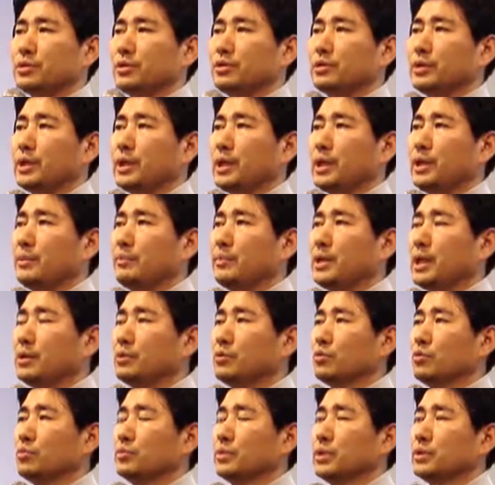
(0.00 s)
전에만
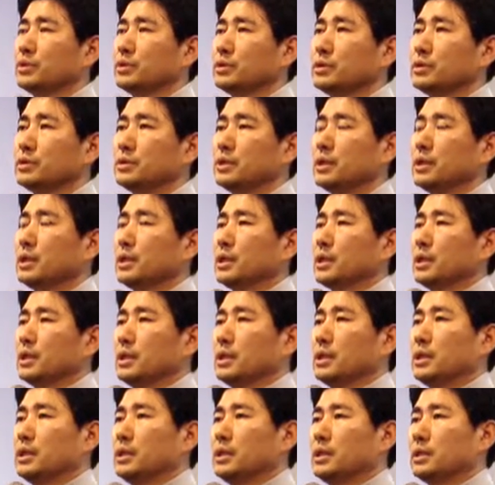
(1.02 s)
오면은
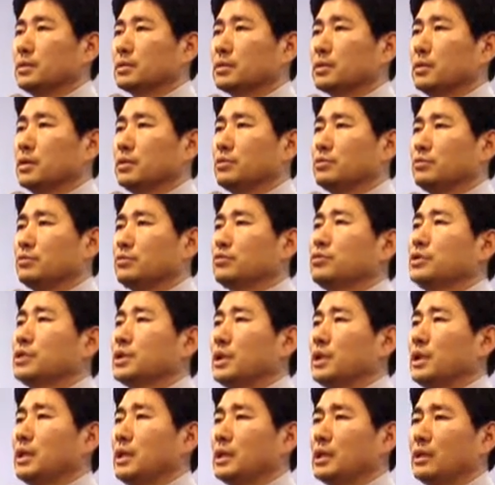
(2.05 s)
어, 그래도
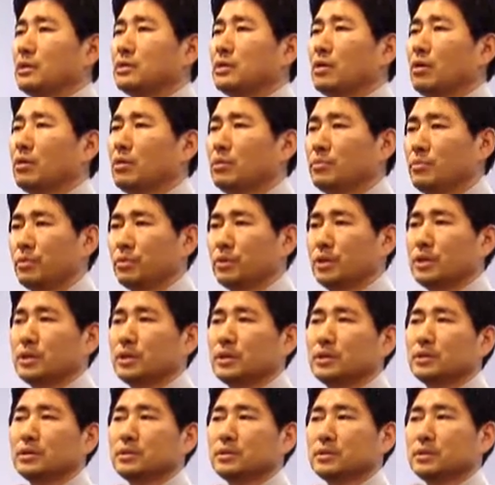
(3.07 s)
눈치가 약간 덜
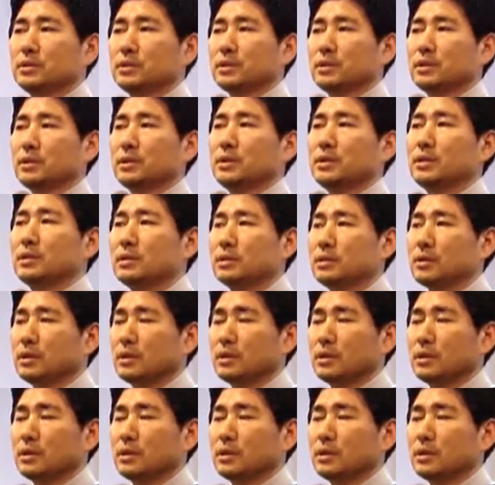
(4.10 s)
보이는 어?